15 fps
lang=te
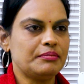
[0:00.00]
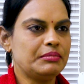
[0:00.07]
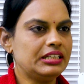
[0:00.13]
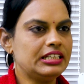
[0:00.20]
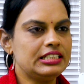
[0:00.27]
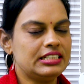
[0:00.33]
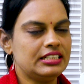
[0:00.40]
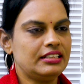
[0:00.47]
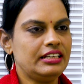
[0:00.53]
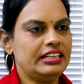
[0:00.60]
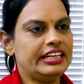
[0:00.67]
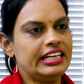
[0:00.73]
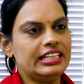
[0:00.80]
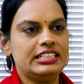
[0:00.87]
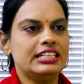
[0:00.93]
సంబంధించింది
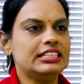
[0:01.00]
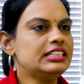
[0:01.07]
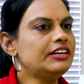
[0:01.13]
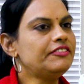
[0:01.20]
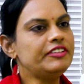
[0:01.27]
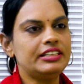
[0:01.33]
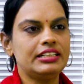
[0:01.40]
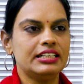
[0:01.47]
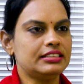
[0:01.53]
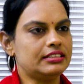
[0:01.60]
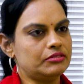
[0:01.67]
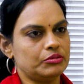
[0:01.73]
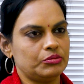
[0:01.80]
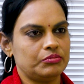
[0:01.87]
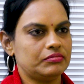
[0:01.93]
ఏది చేసినా ఫిట్నెస్
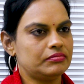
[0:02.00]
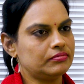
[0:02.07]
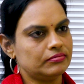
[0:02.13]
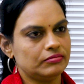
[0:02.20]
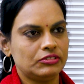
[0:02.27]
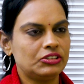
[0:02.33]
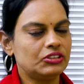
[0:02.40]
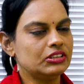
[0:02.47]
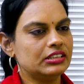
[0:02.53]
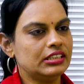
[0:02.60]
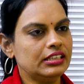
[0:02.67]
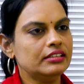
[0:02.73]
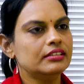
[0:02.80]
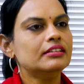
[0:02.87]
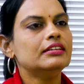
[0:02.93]

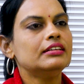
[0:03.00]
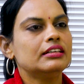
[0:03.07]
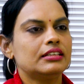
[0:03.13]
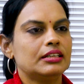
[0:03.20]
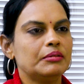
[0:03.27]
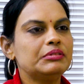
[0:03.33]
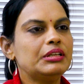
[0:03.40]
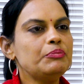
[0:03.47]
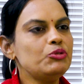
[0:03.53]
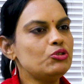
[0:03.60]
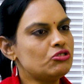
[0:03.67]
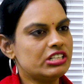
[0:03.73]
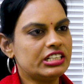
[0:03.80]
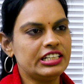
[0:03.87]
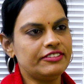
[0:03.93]
ఉంటుంది కాకపోతే
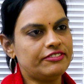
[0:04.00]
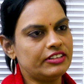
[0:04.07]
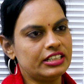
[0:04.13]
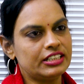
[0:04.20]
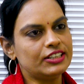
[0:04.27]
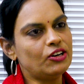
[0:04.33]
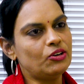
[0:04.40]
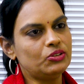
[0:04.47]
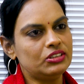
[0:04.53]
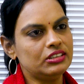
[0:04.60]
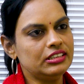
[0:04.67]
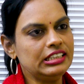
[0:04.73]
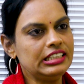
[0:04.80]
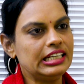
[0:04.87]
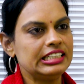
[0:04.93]
మ్యూజిక్ డిఫరెంట్గా
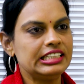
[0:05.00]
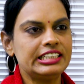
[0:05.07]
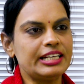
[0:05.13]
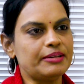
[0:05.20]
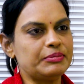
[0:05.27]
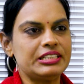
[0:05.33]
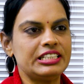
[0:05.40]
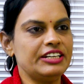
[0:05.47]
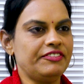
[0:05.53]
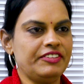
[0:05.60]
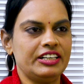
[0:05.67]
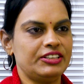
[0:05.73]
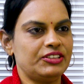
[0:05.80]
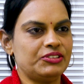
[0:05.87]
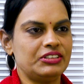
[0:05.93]
ఉంటుంది దాని స్టెప్స్ డిఫరెంట్